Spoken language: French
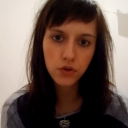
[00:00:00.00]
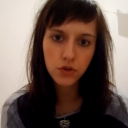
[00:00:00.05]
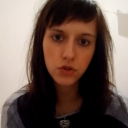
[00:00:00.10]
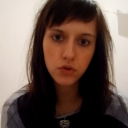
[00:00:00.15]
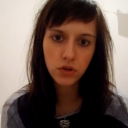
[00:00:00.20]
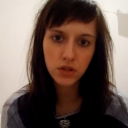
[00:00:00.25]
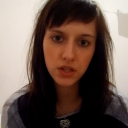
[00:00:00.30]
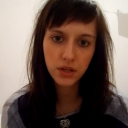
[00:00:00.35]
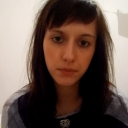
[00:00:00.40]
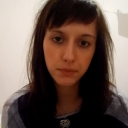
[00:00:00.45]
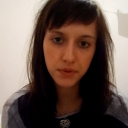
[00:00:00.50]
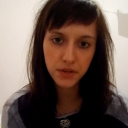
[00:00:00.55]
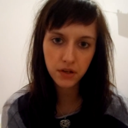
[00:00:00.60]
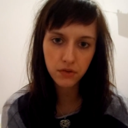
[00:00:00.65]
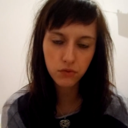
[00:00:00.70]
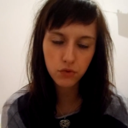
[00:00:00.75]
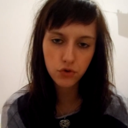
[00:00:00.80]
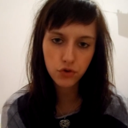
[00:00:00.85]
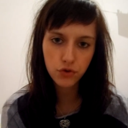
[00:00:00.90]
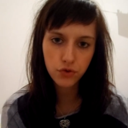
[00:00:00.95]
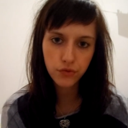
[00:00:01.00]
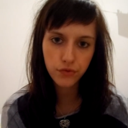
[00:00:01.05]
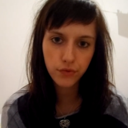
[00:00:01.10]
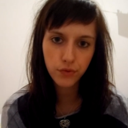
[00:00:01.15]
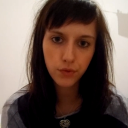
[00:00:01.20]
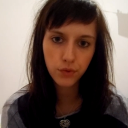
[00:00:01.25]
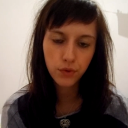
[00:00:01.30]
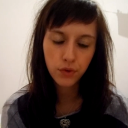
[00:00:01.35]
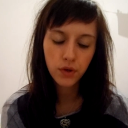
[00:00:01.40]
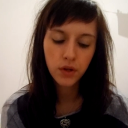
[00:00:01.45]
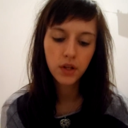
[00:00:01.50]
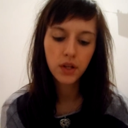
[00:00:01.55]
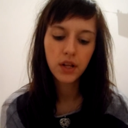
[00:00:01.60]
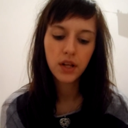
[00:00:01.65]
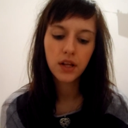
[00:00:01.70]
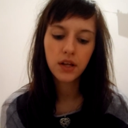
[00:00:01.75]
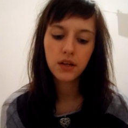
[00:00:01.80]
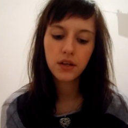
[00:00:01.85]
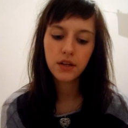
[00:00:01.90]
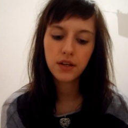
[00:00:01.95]
soignez bien vos cheveux,
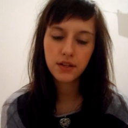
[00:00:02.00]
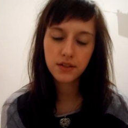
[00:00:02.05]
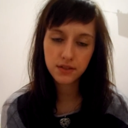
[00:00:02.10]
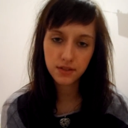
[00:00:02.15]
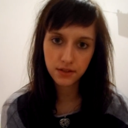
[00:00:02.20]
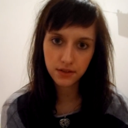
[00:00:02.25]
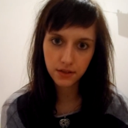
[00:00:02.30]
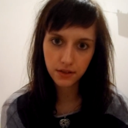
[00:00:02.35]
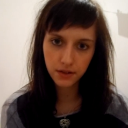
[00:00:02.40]
etc.